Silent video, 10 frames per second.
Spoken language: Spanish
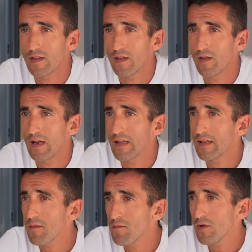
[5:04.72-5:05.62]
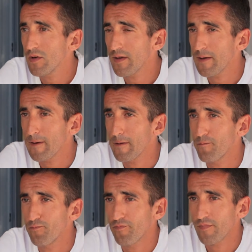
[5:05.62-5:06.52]
haciendo atletismo
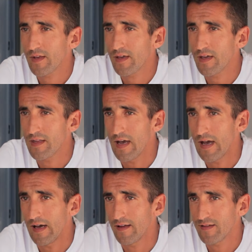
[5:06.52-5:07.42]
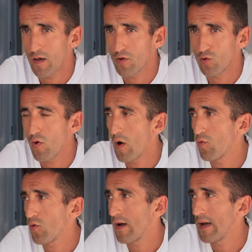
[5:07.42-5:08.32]
y, y ya se habitúa
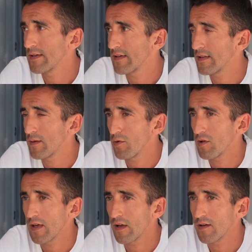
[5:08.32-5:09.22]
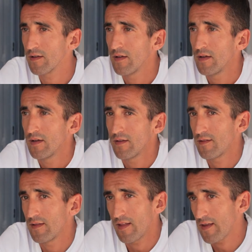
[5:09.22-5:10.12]
uno a ese tipo de
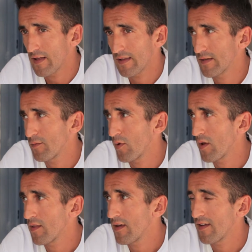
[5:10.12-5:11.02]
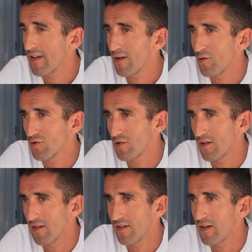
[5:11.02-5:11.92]
de dieta, se puede decir, e incluso
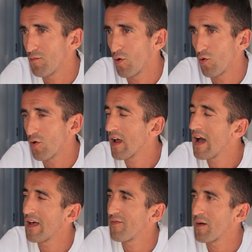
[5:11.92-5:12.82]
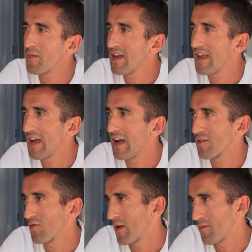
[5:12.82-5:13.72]
involucras a la familia
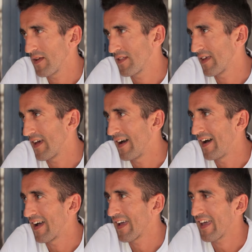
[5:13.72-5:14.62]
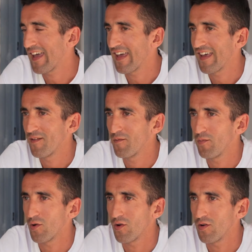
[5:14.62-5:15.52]
actualmente a, que un
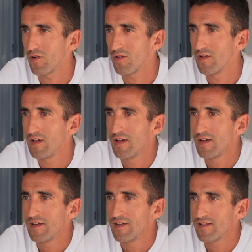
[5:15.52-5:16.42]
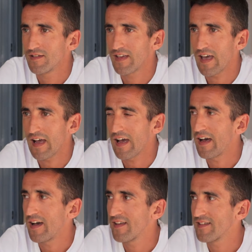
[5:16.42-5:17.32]
poco se
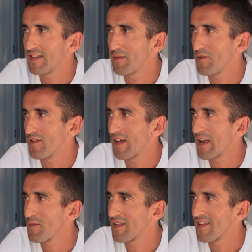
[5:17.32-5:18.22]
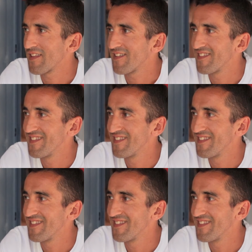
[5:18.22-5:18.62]
haga ese tipo de alimentación.